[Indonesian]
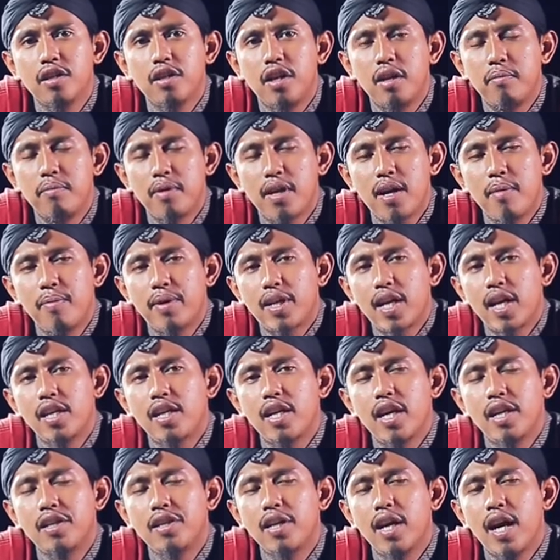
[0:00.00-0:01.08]
apa kabar
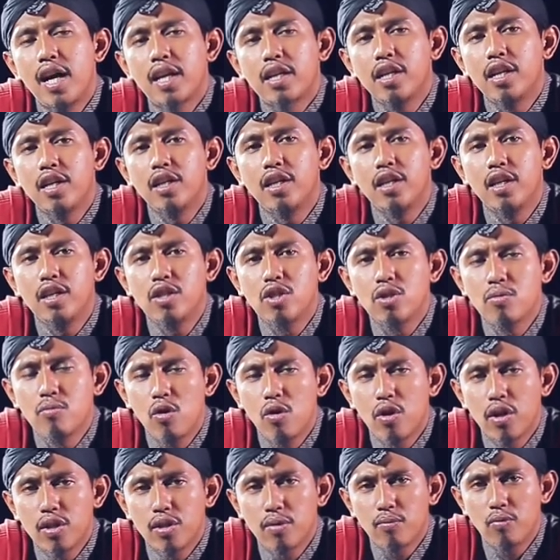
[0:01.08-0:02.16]
Anda di hari ini?
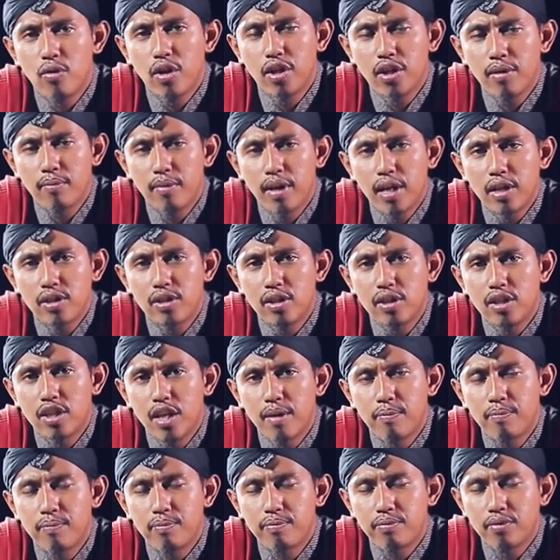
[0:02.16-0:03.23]
Semoga semuanya masih
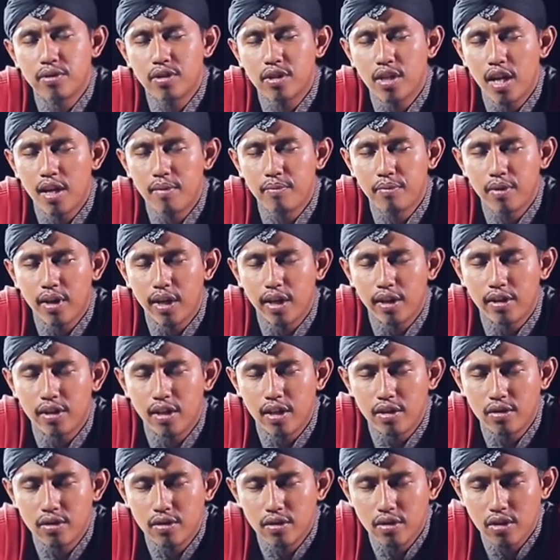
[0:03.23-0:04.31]
tetap dalam
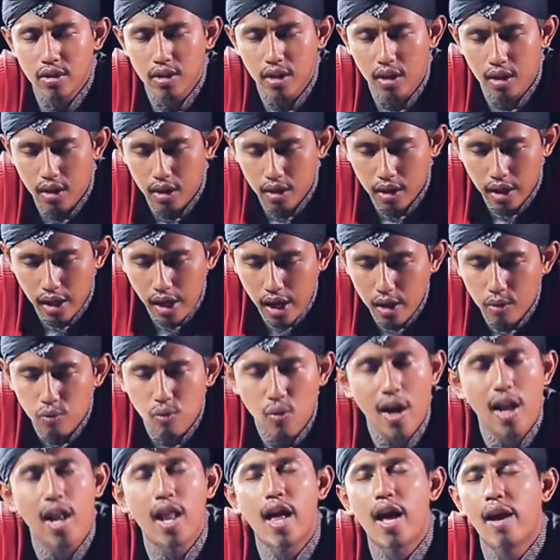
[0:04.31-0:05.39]
keadaan sehat
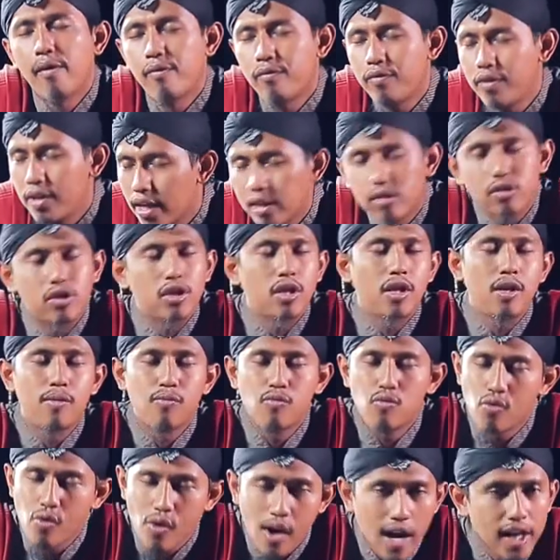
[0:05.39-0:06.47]
walafiat
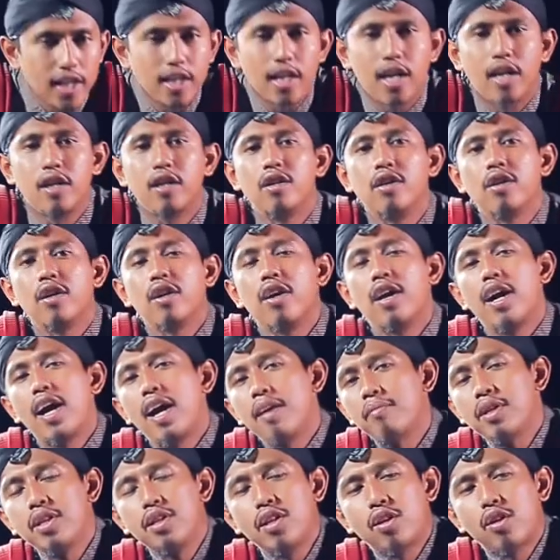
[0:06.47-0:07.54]
semuanya.
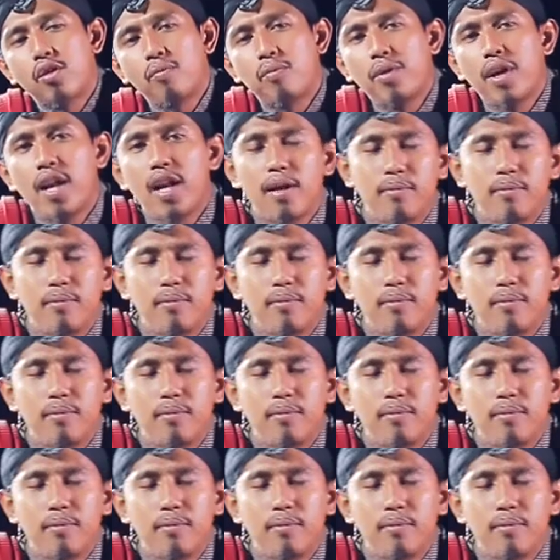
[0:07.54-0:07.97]
Amin ya robbal